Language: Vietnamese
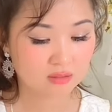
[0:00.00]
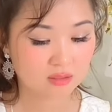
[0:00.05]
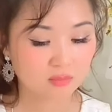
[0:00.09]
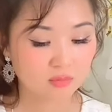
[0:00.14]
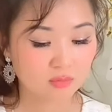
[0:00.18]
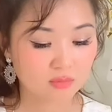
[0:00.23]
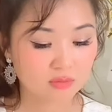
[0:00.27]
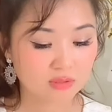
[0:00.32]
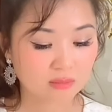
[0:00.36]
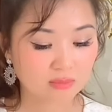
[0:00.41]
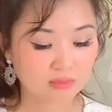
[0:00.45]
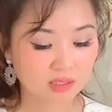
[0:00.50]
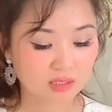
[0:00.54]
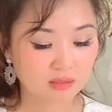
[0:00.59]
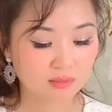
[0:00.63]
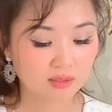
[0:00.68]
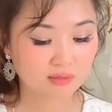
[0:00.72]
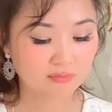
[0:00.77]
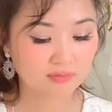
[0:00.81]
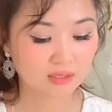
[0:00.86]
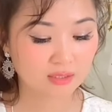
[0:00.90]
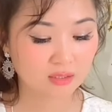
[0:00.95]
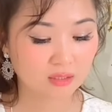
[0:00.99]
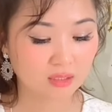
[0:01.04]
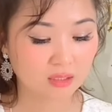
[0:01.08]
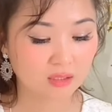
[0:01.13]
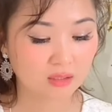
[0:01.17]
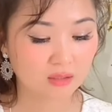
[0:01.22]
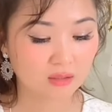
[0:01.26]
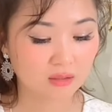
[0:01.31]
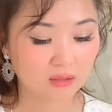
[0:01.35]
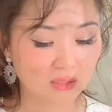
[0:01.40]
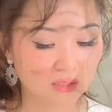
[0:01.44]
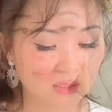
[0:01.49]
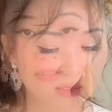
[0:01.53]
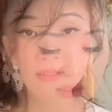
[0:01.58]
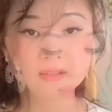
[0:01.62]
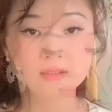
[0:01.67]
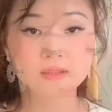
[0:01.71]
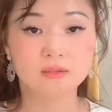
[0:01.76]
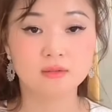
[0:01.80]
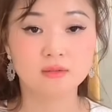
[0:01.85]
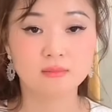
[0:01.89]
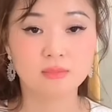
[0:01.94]
trong cuộc sống này các bạn phải có
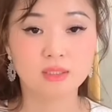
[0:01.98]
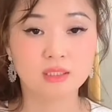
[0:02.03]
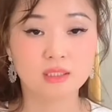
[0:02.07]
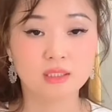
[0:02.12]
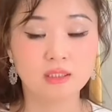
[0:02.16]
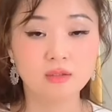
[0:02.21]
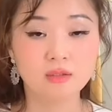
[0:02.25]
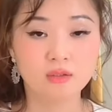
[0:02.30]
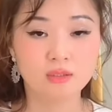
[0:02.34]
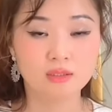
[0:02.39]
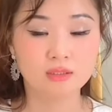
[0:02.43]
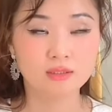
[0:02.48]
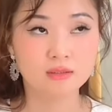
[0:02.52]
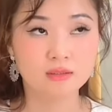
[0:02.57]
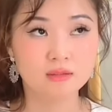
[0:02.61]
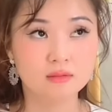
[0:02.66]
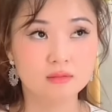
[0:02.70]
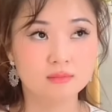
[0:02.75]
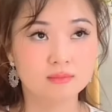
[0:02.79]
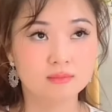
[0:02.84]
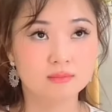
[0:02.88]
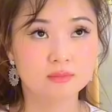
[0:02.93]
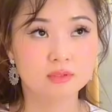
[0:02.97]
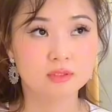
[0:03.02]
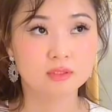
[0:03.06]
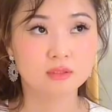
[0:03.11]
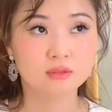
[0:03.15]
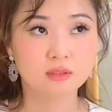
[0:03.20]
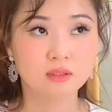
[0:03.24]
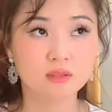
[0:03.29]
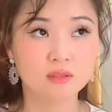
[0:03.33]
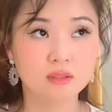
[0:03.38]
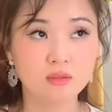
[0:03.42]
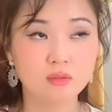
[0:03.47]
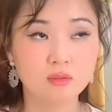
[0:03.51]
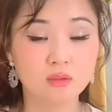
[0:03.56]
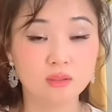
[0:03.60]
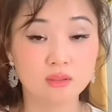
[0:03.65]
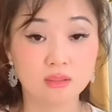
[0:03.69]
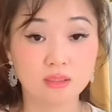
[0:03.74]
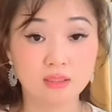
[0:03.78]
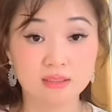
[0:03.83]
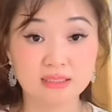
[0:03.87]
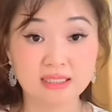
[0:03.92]
cái sự mà kỷ luật đó, sự tự kỷ
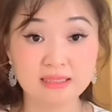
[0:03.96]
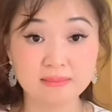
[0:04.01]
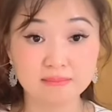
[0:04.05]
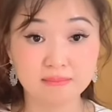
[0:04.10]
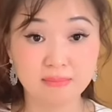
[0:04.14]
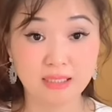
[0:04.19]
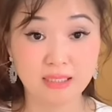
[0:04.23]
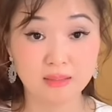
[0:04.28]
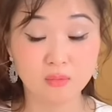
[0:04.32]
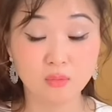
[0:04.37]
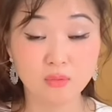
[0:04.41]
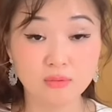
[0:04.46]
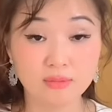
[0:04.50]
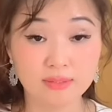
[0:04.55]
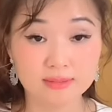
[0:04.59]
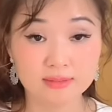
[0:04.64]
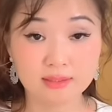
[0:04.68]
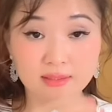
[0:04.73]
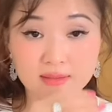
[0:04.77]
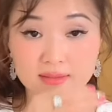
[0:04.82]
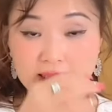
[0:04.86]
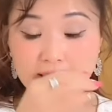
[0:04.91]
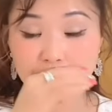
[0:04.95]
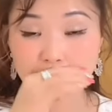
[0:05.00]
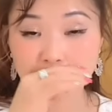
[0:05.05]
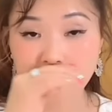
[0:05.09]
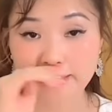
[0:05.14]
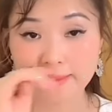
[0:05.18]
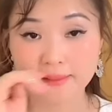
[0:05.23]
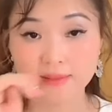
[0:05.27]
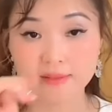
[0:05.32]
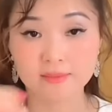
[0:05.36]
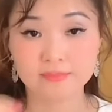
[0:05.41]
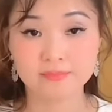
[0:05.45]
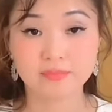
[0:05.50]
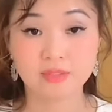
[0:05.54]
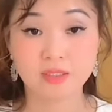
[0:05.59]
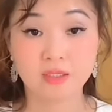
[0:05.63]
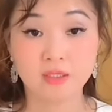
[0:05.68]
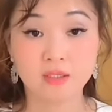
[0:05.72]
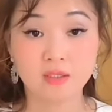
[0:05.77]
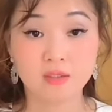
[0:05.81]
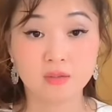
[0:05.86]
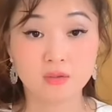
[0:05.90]
luật là cách bạn huấn luyện thân tâm bạn
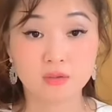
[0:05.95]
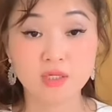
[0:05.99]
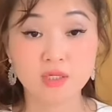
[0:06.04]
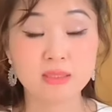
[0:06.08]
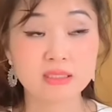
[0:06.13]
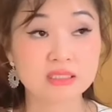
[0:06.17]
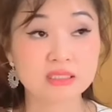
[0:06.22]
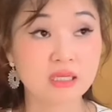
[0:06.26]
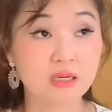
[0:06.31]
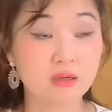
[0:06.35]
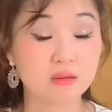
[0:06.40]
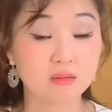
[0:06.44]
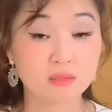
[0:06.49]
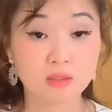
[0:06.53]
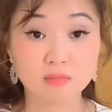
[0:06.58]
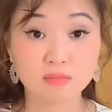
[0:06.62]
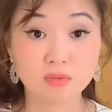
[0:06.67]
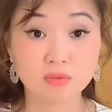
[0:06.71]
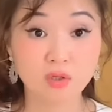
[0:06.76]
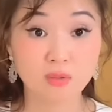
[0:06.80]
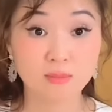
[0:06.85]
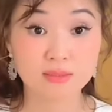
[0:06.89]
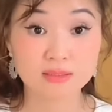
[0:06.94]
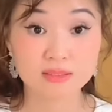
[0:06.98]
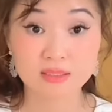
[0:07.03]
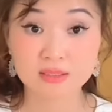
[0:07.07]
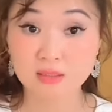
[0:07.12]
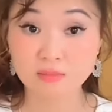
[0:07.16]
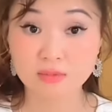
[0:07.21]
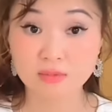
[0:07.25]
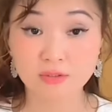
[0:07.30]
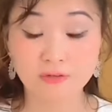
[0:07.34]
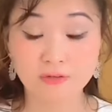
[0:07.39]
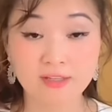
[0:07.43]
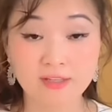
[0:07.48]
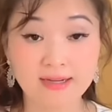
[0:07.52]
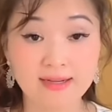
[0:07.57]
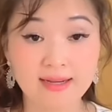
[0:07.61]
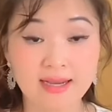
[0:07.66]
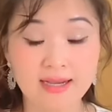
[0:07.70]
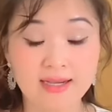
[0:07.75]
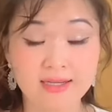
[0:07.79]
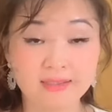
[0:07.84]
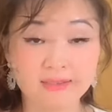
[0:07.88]
còn nếu bạn sống còn tôi bạn sẽ sống theo kiểu
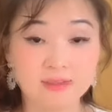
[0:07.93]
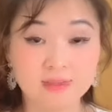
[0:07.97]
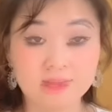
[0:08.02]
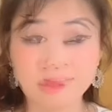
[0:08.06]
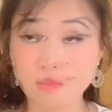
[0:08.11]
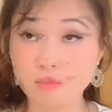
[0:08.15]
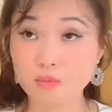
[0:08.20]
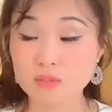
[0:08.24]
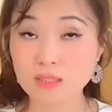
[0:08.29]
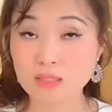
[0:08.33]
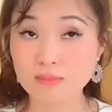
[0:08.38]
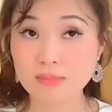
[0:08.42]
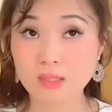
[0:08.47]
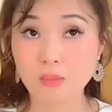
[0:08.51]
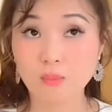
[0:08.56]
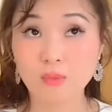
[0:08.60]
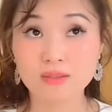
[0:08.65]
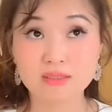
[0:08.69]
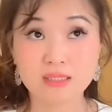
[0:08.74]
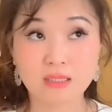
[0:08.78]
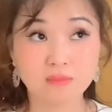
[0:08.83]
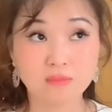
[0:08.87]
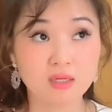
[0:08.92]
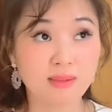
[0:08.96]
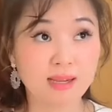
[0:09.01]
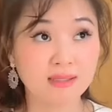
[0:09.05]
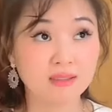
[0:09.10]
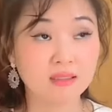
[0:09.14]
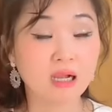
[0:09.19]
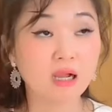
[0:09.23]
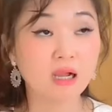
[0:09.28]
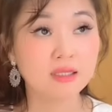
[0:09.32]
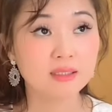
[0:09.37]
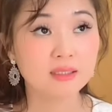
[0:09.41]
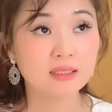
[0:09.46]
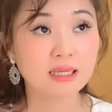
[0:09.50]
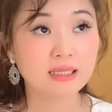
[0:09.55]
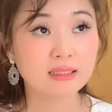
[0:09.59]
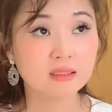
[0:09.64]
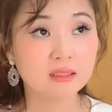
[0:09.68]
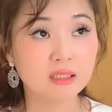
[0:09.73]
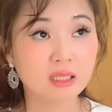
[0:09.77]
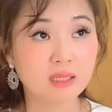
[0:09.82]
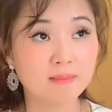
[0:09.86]
giải đãi trong cuộc sống này quan trọng là bạn biết
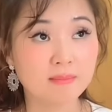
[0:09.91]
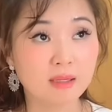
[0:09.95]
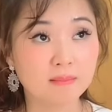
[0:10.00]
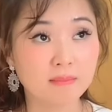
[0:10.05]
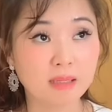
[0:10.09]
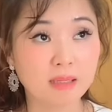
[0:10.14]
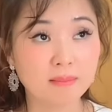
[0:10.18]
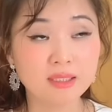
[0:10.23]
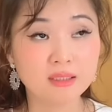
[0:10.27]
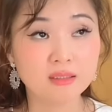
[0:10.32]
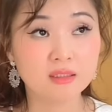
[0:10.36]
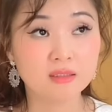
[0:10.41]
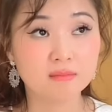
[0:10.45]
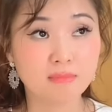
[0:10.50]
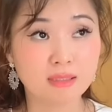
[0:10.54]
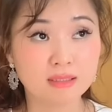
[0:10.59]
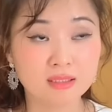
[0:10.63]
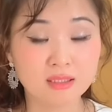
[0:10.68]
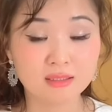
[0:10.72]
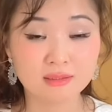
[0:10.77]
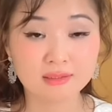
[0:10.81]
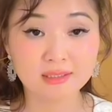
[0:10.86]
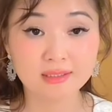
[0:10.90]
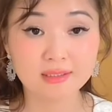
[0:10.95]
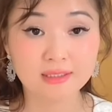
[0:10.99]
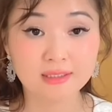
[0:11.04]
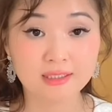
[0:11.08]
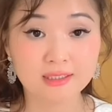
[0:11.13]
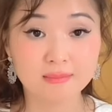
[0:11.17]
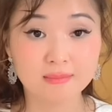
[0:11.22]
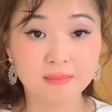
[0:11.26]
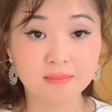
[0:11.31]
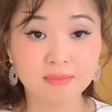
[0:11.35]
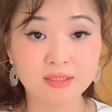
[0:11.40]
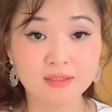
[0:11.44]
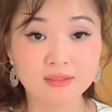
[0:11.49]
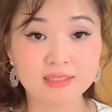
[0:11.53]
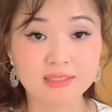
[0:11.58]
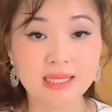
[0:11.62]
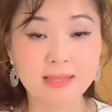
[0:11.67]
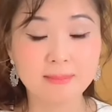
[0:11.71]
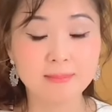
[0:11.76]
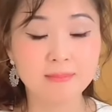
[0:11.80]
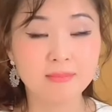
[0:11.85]
cách để mà bạn biết được bạn thích cái gì bạn biết
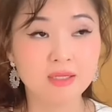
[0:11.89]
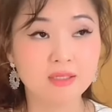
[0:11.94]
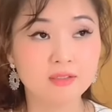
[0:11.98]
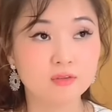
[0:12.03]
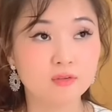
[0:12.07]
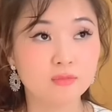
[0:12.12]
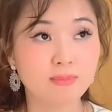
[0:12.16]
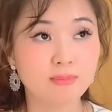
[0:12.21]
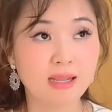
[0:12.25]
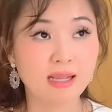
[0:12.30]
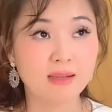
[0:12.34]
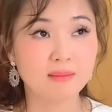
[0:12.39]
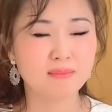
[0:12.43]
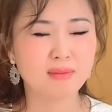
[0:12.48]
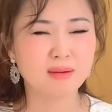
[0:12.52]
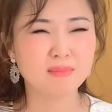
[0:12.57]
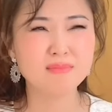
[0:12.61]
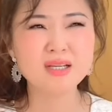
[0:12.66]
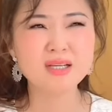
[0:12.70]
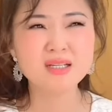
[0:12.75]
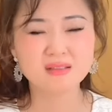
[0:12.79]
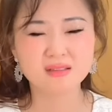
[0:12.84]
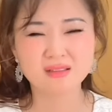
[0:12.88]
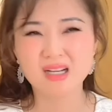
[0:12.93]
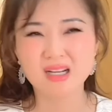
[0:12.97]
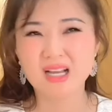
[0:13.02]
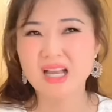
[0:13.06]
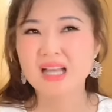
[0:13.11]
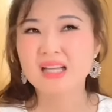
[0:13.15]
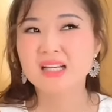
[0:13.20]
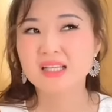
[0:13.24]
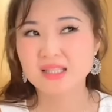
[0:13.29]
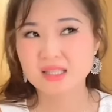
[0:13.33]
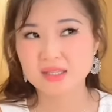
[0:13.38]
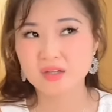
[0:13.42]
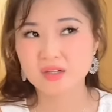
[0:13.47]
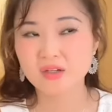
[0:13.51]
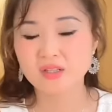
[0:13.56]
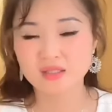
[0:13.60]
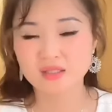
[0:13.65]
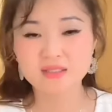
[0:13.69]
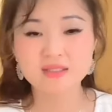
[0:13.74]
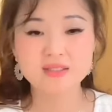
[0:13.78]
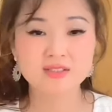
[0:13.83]
được đam mê của bạn bạn biết được cái gì
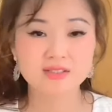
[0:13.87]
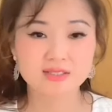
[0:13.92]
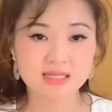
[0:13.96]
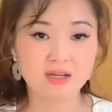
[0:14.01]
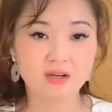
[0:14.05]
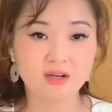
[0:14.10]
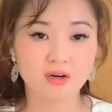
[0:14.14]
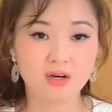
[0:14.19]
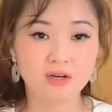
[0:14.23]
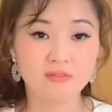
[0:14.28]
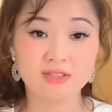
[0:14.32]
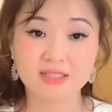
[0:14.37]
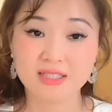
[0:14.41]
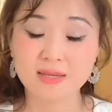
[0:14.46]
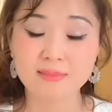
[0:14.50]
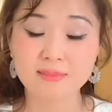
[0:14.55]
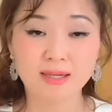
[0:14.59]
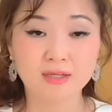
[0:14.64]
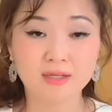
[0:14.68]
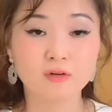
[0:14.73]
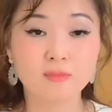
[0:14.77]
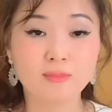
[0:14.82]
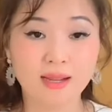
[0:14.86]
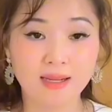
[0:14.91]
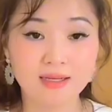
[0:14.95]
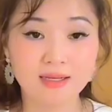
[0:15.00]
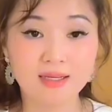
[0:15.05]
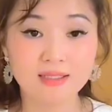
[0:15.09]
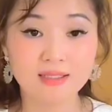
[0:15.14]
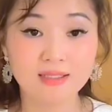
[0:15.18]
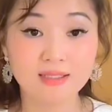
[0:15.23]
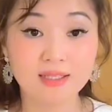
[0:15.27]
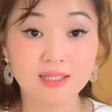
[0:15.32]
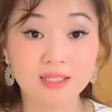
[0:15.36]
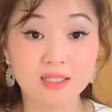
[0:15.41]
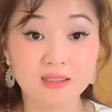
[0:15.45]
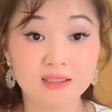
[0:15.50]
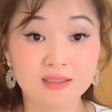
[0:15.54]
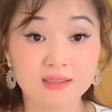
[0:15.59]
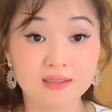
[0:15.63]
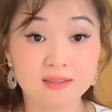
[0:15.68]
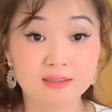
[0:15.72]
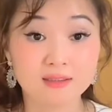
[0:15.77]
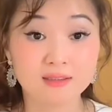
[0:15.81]
có lợi ích cho xã hội và thế mạnh của bạn là cái
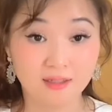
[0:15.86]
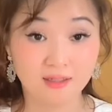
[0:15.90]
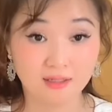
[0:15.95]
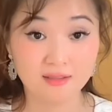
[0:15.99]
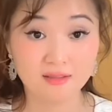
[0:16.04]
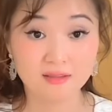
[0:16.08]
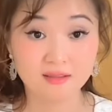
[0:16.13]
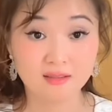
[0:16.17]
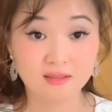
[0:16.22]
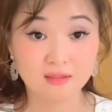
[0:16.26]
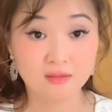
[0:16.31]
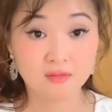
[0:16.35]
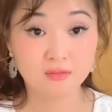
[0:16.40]
gì đó.